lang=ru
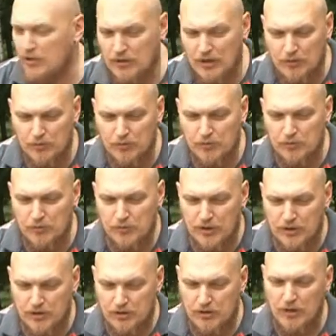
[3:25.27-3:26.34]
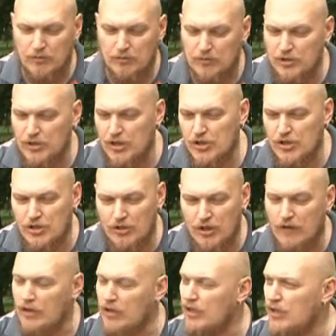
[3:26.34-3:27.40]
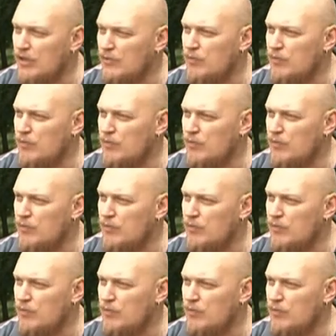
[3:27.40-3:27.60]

там быть там снежный человек или